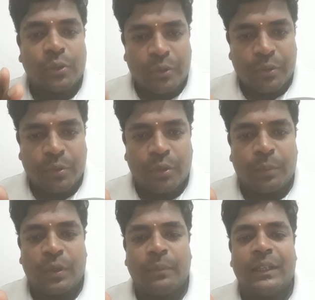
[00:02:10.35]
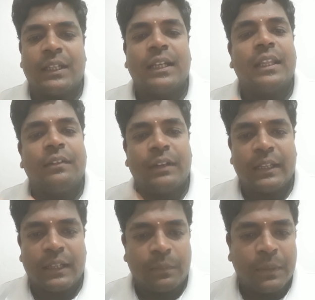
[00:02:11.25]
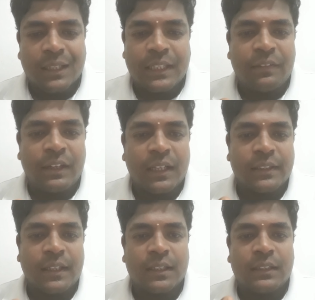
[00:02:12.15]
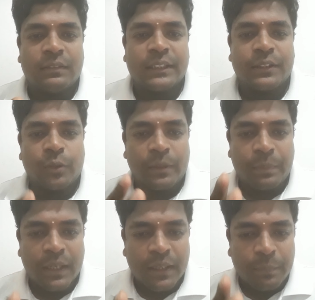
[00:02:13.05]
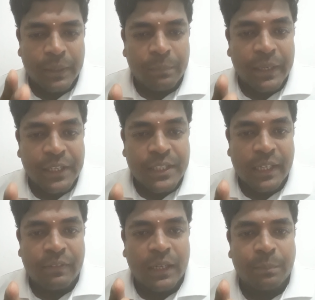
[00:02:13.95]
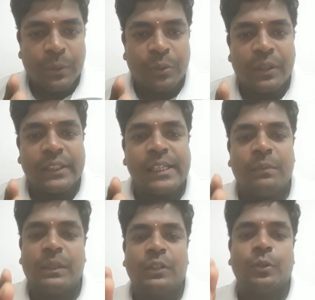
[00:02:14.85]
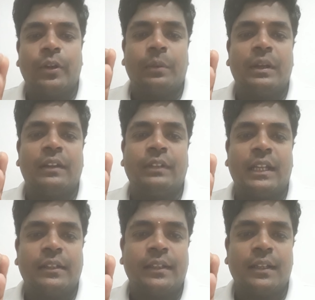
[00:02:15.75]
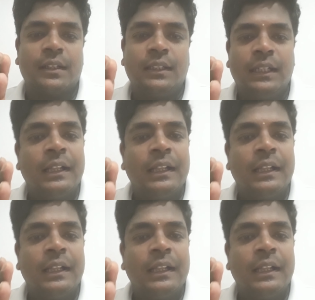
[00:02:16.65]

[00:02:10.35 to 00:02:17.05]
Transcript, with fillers: ஒரு ஒரு புறம் இருக்குது அதை விட நான் மாதிரி வினாத்தாள்கள் வந்து குறிப்பாக எப்படி பரீட்சைக்கு வரப்போகிறது என்பது தொடர்பான வினாத்தாள்கள்